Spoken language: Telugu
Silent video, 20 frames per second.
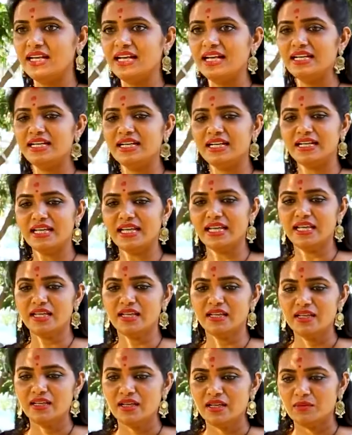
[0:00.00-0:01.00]
వీళ్ళు ఏంటంటే
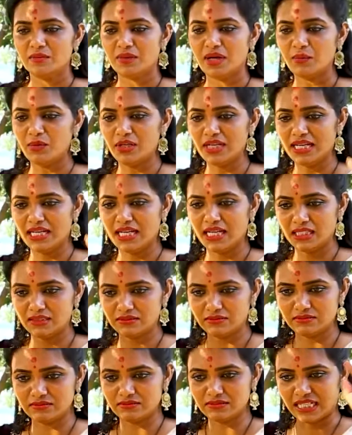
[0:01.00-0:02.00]
మామూలుగా
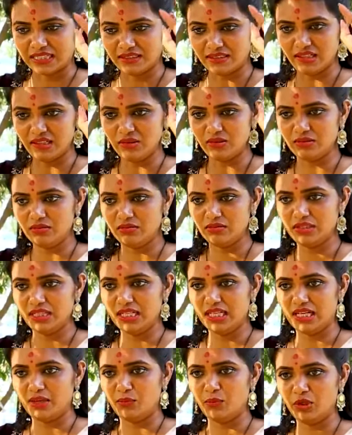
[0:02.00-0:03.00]
తట్టలు
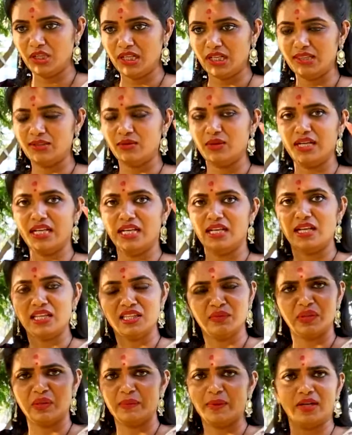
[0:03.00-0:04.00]
ఇలా బుట్టలతోటి
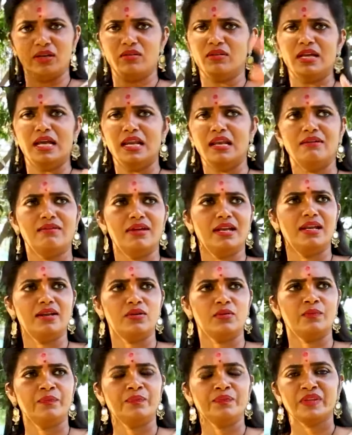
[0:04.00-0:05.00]
నెత్తి మీద పెట్టుకుని అలా
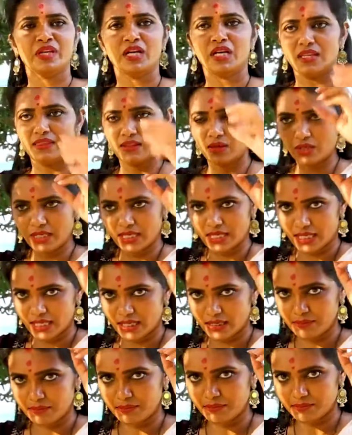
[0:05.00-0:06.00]
వెళ్ళరు ఇక్కడంతా కూడా ఇలా
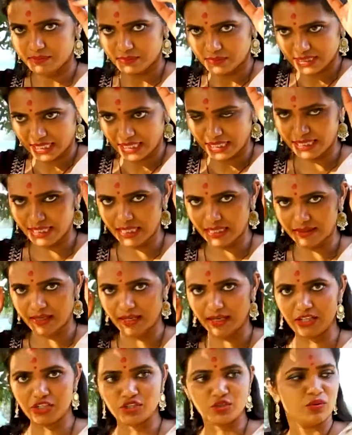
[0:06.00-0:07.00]
తలకి ఇలా
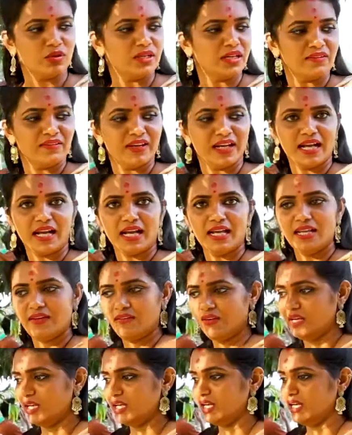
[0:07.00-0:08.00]
తగిలించుకుంటారు వెనకాల
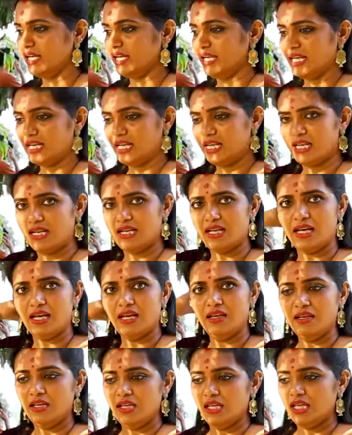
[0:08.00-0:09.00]
ఏమైనా ఏరాలన్నా
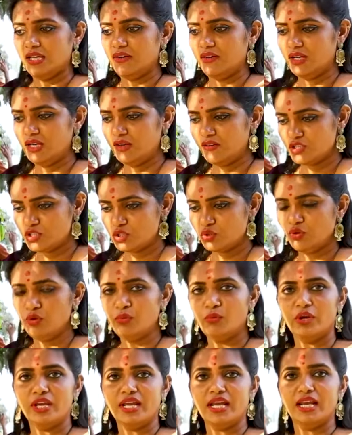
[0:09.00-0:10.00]
ఏమైనా
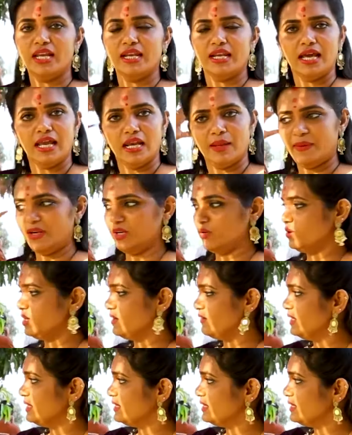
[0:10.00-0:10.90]
వస్తువులు మొయ్యాలన్నా అలా పెట్టుకునే